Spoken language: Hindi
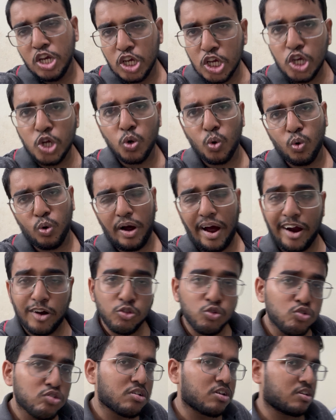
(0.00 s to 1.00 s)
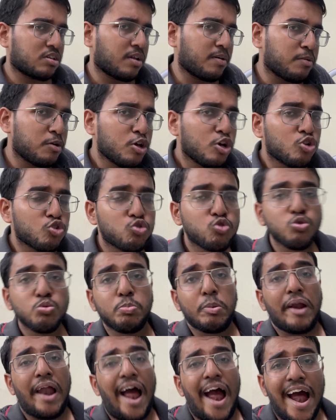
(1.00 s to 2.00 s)
हीरो और दूसरी तरफ
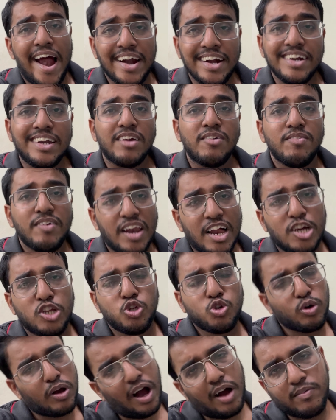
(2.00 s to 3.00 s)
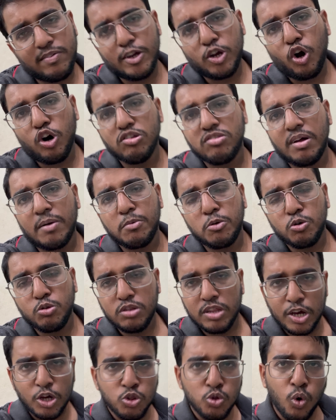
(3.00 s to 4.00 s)
सुपर एंटी विलन जो काफी कॉन्सेप्ट
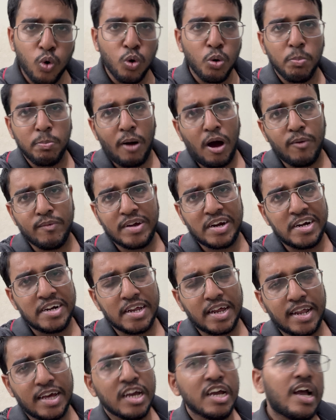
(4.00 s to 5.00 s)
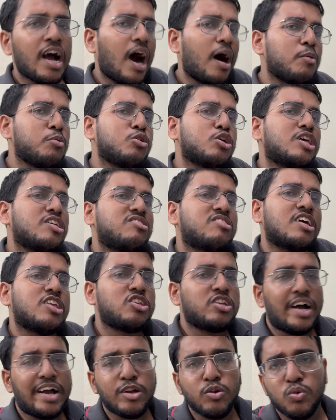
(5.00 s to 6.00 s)
देखिए दोनों पावर हिटर है अब उनकी
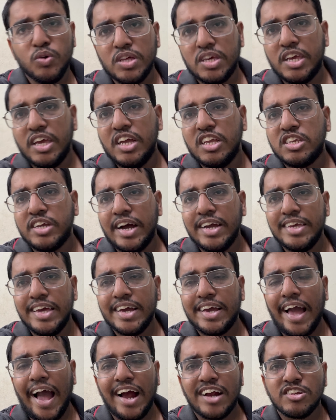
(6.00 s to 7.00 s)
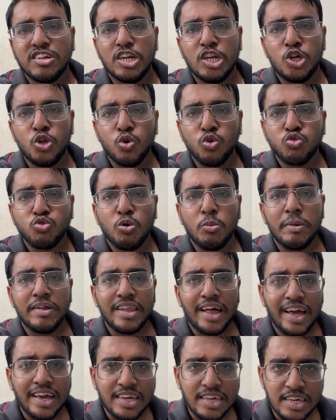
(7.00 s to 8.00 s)
सच्चाई उनकी अच्छाई एक एक्शन हीरो को
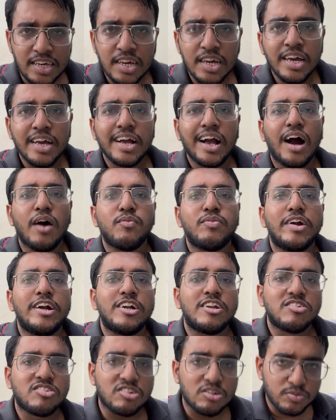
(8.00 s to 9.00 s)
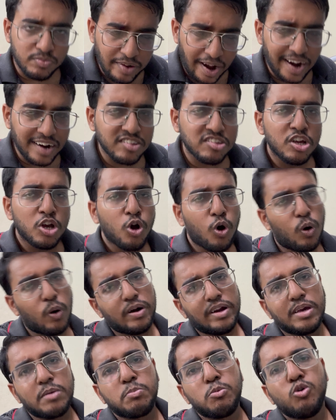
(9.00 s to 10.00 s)
बताएगी काफी इंटरेस्टिंग फैक्ट
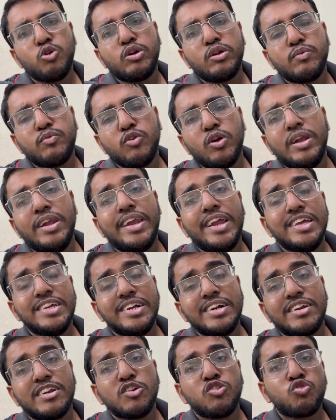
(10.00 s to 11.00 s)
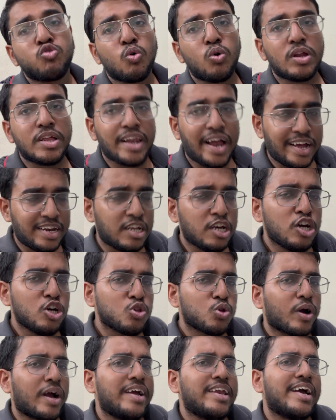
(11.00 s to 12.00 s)
और एक ब्यूटीफुल लेजेंडरी स्टोरी लाइन
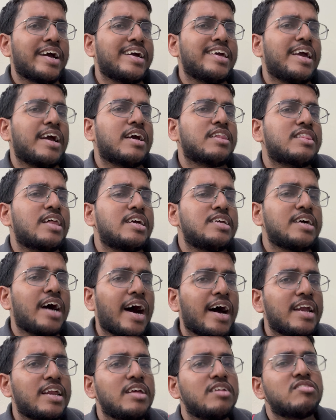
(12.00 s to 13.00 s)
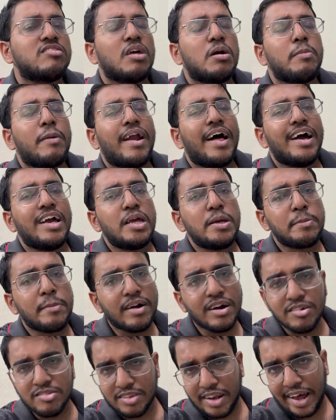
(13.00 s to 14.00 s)
तो कहीं ना कहीं एक तैयारी से बड़ा
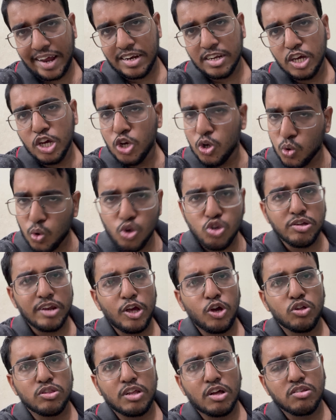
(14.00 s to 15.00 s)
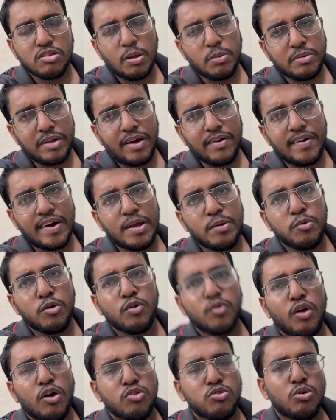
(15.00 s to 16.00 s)
इमर्स लाइन कुछ नहीं होता सब्सक्राइब करें मेरे
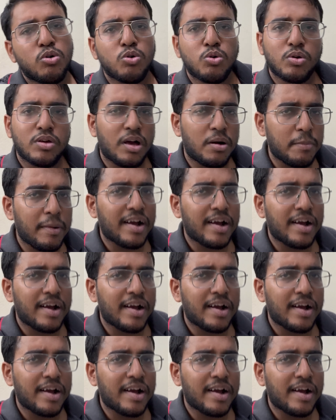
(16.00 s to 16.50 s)
ब्लॉग्स को क्योंकि हम